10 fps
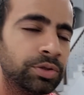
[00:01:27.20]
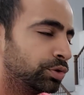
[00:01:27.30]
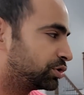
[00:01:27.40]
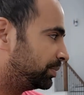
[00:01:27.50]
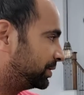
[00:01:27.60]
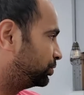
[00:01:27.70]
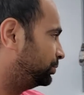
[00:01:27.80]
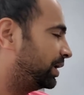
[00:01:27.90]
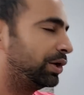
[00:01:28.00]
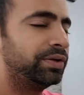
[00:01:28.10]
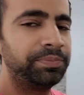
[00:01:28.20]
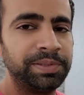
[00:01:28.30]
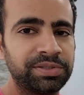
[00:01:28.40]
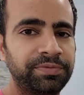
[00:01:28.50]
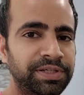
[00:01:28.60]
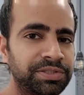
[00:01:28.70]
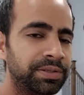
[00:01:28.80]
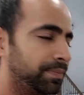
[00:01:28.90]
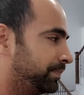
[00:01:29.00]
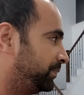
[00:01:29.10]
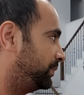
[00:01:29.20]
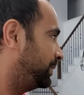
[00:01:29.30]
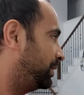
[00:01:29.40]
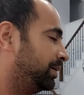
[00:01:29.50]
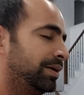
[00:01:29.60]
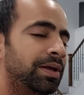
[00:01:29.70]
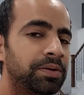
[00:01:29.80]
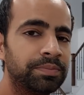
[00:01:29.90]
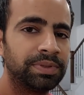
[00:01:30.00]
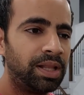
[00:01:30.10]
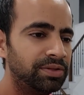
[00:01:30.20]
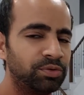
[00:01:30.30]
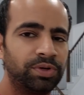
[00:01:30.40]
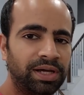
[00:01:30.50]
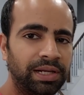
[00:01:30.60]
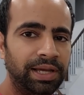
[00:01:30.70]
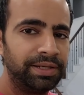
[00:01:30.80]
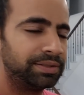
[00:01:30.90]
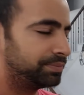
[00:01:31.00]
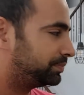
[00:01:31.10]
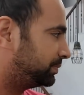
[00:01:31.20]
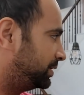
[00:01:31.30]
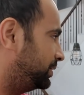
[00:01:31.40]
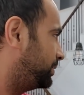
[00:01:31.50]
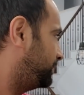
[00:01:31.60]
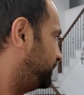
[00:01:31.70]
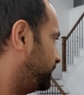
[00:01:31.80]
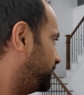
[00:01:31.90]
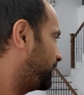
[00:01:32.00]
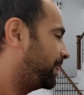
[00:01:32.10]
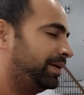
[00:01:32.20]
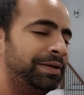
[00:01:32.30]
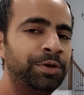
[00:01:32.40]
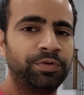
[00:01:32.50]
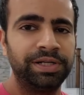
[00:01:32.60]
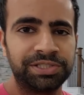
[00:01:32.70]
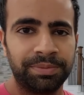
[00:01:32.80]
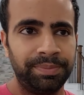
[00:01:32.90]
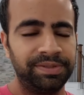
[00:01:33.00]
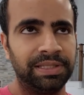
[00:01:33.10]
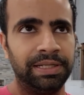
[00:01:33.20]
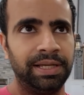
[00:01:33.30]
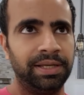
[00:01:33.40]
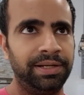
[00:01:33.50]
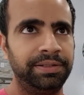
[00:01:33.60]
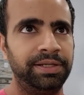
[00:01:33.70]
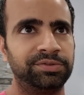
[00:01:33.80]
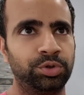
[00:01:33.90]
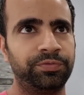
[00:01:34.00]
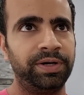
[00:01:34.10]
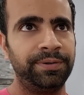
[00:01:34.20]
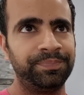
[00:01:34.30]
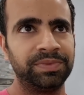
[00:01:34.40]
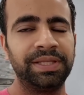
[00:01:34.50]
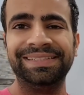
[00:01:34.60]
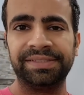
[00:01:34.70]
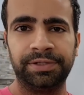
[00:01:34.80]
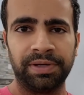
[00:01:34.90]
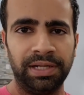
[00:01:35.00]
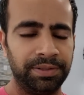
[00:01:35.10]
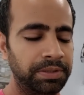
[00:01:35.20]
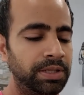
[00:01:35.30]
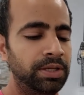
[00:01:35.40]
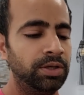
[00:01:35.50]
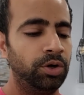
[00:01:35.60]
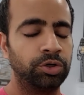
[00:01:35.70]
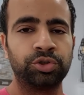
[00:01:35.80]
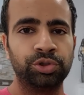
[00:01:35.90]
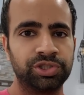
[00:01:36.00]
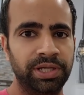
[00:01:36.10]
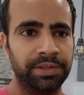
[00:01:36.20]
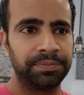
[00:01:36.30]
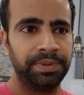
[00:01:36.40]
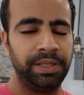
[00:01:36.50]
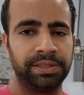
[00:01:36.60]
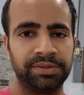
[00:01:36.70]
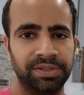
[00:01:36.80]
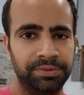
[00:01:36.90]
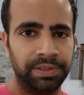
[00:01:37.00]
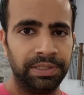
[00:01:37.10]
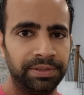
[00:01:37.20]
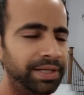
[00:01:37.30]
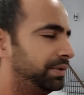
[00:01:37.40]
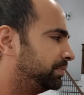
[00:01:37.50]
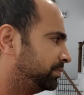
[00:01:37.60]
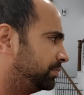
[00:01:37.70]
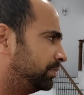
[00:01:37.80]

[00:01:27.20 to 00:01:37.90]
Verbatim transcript: तो शिल्पा तुम उठा लोगे पीछे से फर्नीचर उठा मतलब ऐसे उठा के ले आना अंदर फर्नीचर में बेसिकली क्या आ रहा है एक सोफा तीन सीट वाला और दो चेयर एक एक सीट वाली राइट